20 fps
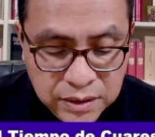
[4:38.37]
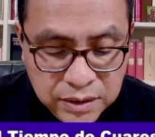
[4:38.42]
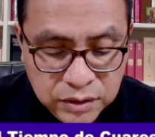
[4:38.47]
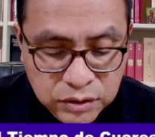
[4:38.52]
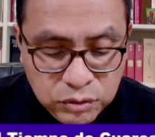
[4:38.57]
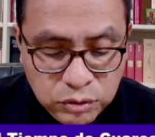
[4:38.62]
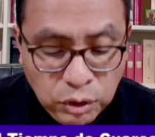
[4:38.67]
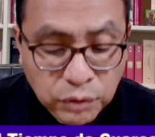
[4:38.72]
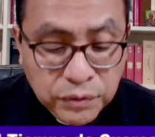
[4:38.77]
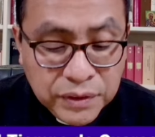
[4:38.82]

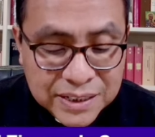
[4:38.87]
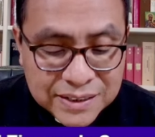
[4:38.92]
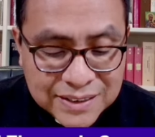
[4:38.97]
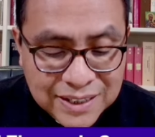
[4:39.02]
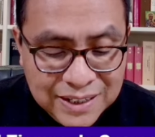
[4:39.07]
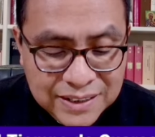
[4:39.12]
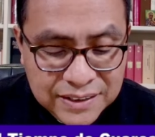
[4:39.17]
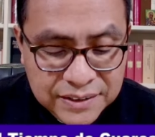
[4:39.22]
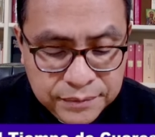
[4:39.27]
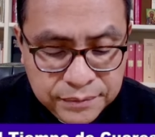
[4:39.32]
¿dónde
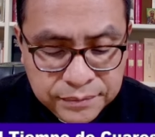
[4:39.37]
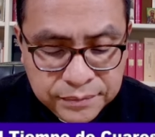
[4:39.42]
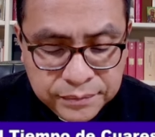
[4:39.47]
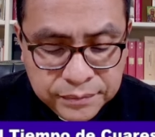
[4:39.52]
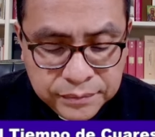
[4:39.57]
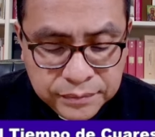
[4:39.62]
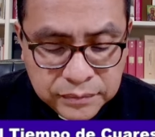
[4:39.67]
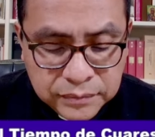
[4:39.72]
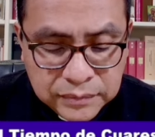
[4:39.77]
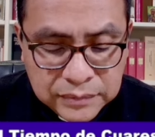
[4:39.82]
están
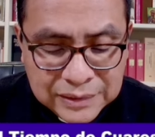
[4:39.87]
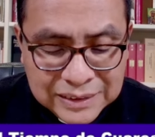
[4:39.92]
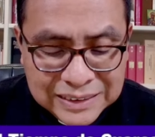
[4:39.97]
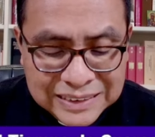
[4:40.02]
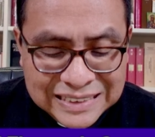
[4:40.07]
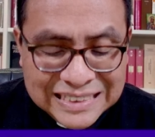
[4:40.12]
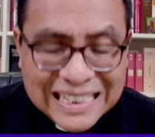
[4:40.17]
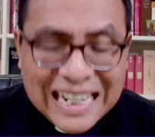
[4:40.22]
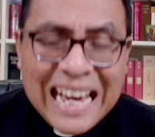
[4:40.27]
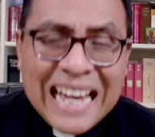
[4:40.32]

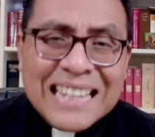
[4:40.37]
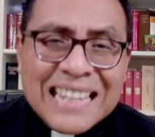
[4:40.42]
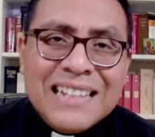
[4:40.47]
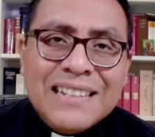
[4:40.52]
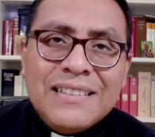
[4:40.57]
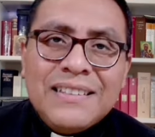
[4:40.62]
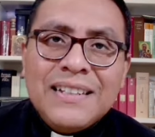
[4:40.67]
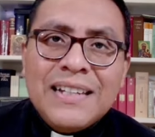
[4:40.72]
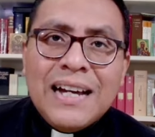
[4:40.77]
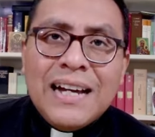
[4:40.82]

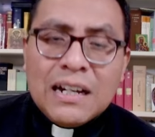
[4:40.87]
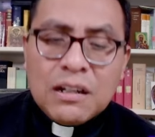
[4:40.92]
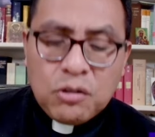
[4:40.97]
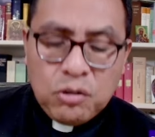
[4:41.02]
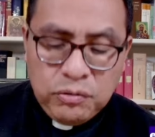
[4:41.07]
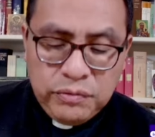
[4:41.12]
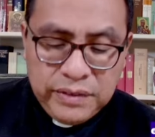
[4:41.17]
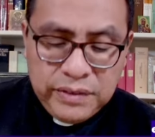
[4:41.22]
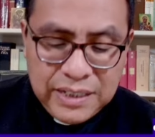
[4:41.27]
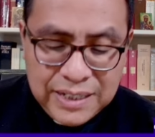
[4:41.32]
¿nadie te ha
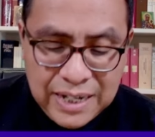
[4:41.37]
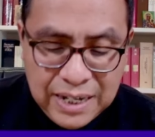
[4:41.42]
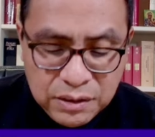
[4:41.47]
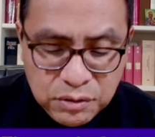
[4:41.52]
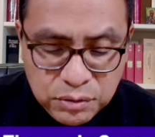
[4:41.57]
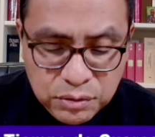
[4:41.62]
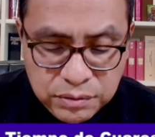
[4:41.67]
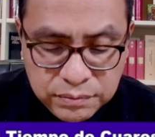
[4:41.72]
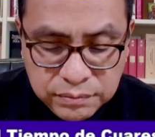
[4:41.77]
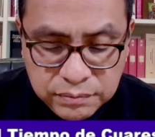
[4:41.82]

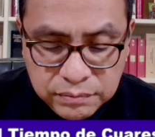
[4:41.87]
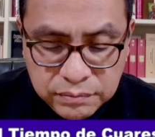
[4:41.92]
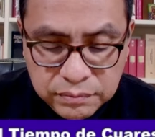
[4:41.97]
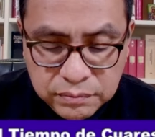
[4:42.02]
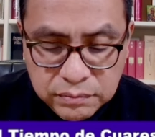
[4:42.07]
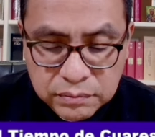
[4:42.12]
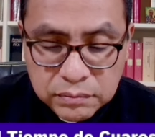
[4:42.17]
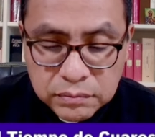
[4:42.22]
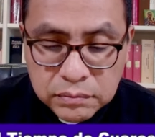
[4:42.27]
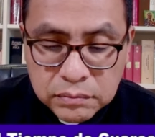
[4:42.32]
condenado?
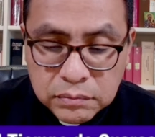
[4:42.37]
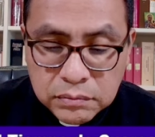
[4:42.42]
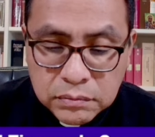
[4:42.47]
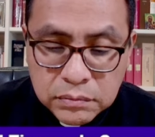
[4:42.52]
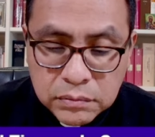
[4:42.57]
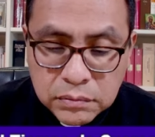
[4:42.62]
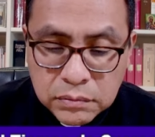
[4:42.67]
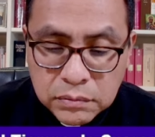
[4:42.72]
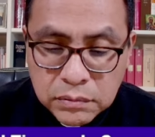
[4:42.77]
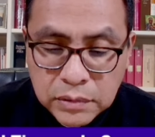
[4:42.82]

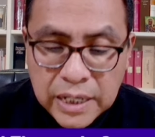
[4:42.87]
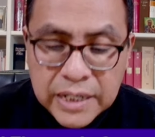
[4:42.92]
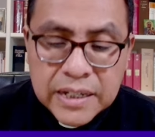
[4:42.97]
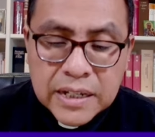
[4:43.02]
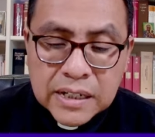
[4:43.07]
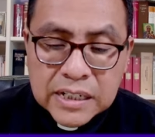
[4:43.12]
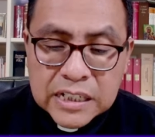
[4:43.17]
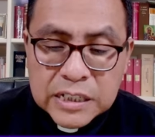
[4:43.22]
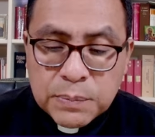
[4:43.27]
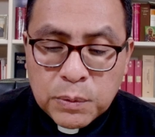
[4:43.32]

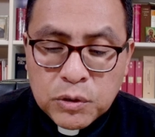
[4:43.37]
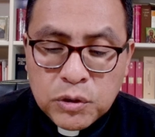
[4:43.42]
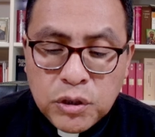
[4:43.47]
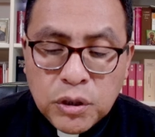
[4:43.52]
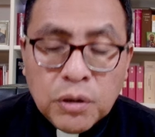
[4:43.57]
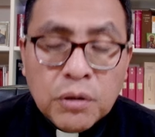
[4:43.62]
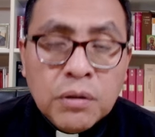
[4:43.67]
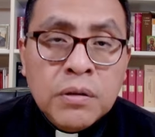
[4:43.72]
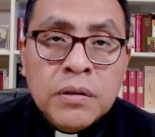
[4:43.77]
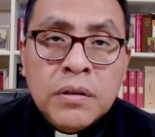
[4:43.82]
Ella
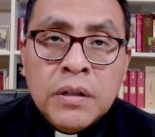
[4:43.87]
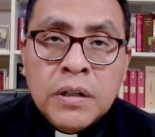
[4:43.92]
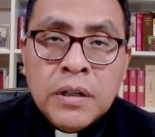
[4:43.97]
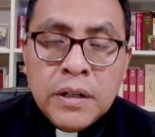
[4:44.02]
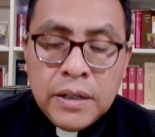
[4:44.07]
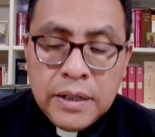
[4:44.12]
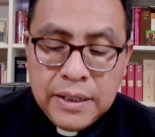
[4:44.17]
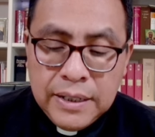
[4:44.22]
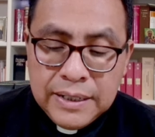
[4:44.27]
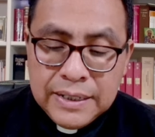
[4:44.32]
respondió,
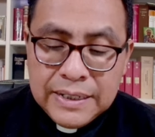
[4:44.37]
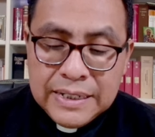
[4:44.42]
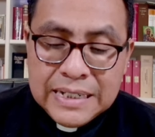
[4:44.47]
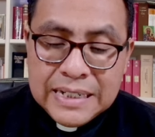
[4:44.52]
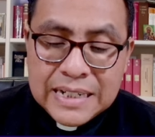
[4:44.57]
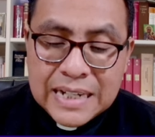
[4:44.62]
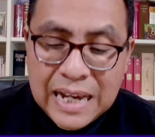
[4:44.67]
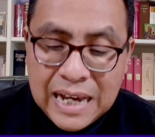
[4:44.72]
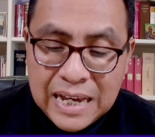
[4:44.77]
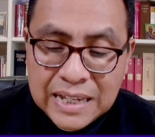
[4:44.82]

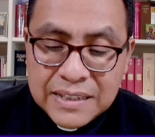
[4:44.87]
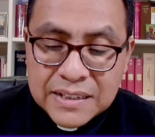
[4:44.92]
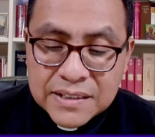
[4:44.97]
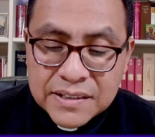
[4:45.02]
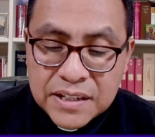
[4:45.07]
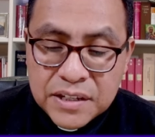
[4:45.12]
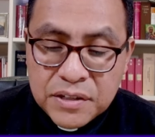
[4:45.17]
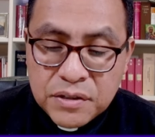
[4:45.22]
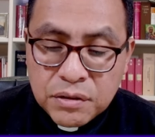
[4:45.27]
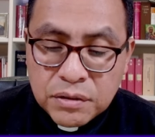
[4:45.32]
Nadie,
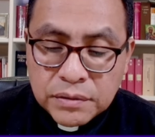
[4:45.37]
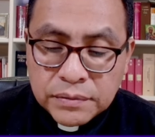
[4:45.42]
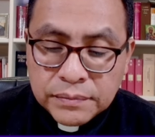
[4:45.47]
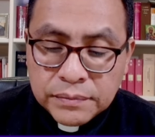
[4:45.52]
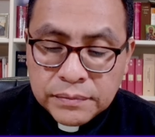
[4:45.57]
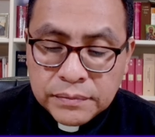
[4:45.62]
Señor.